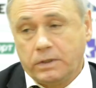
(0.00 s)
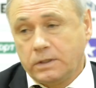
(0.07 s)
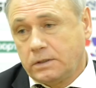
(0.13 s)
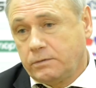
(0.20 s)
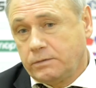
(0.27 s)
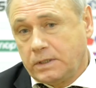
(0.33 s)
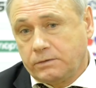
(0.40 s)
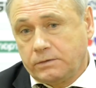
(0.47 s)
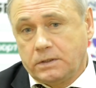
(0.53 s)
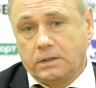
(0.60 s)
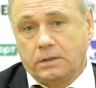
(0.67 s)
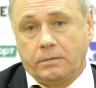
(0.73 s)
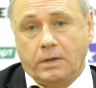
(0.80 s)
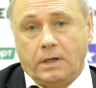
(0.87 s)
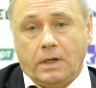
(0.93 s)
Если взять в
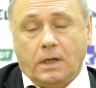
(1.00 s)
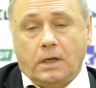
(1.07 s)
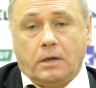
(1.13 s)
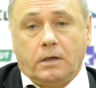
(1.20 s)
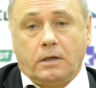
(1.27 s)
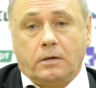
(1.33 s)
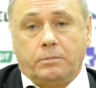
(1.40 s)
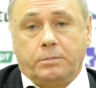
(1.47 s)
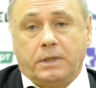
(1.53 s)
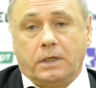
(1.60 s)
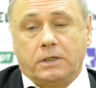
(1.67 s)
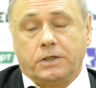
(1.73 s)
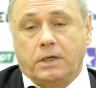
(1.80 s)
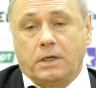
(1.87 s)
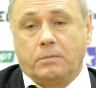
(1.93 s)
целом э, по
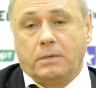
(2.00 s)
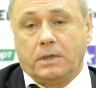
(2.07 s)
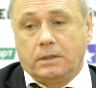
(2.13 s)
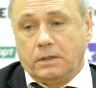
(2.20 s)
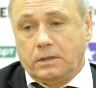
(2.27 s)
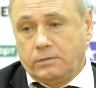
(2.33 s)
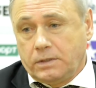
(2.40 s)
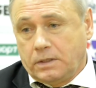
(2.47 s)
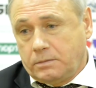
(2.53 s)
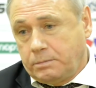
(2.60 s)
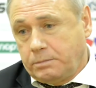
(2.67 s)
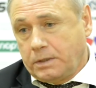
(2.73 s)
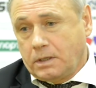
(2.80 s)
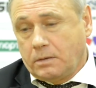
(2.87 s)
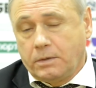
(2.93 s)
нашей команде, взять
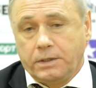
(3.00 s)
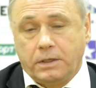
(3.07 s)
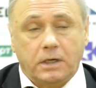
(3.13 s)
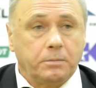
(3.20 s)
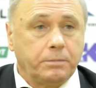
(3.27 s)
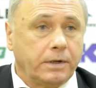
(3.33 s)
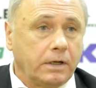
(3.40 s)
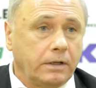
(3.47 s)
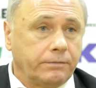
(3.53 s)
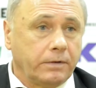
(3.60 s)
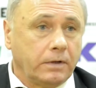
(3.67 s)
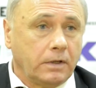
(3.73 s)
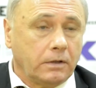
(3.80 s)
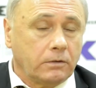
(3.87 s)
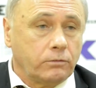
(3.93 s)
по команде КПРФ,
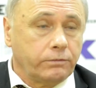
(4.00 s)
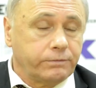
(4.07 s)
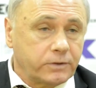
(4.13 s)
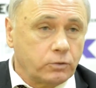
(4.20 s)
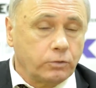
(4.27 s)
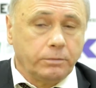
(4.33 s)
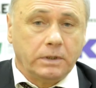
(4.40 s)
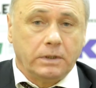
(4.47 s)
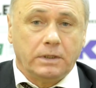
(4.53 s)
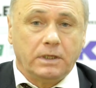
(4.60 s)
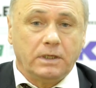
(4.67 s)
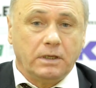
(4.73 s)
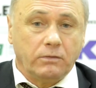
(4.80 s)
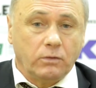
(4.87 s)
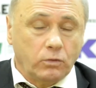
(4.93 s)
то в сумме
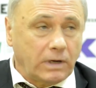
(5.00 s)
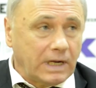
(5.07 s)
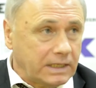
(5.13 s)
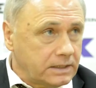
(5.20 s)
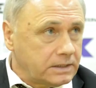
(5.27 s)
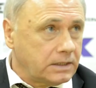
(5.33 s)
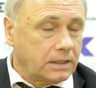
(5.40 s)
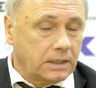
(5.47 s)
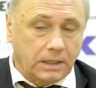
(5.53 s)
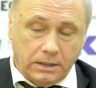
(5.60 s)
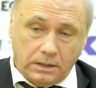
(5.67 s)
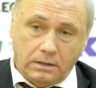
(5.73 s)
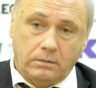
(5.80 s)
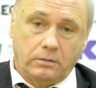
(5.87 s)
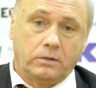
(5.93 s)
индивидуальностей
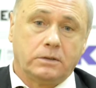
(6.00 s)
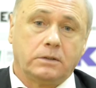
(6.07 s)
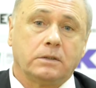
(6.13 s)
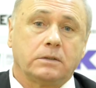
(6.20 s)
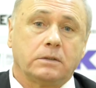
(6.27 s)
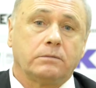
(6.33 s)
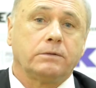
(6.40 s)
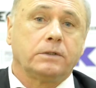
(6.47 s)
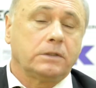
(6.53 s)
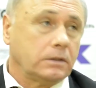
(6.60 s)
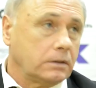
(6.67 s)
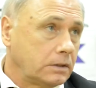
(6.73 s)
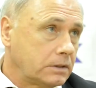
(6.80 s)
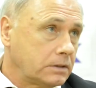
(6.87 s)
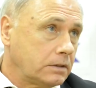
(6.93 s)
они, естественно, выше
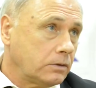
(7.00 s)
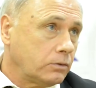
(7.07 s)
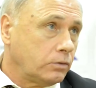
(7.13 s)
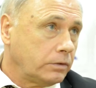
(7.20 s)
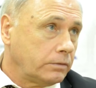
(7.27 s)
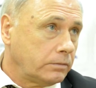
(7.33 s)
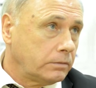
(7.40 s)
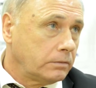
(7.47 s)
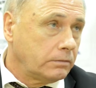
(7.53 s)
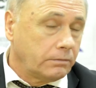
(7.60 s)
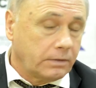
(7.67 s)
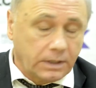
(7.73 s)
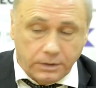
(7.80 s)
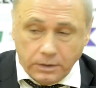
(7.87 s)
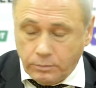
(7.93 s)
нас на голову
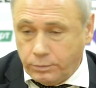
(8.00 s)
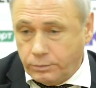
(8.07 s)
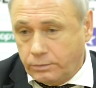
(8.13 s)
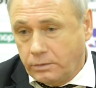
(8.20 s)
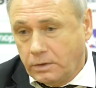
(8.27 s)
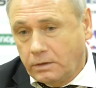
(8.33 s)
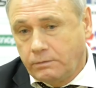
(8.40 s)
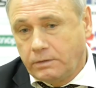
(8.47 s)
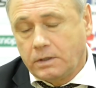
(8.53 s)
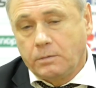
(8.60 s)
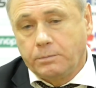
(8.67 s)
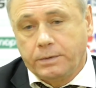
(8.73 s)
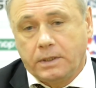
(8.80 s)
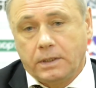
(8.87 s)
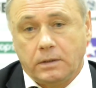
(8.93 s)
брать не будут в
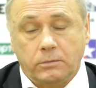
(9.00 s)
этом плане.